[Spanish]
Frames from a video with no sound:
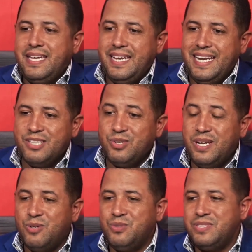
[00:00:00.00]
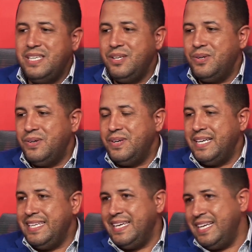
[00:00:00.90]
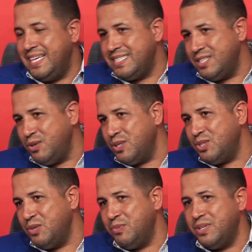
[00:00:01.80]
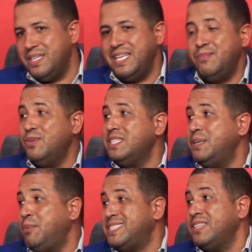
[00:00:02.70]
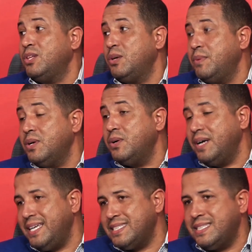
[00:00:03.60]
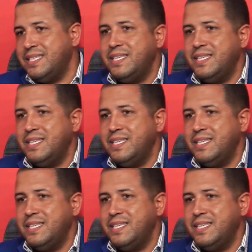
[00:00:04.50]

en la zona Q5, allá en la circunscripción número 3, municipio de Santo Domingo Este.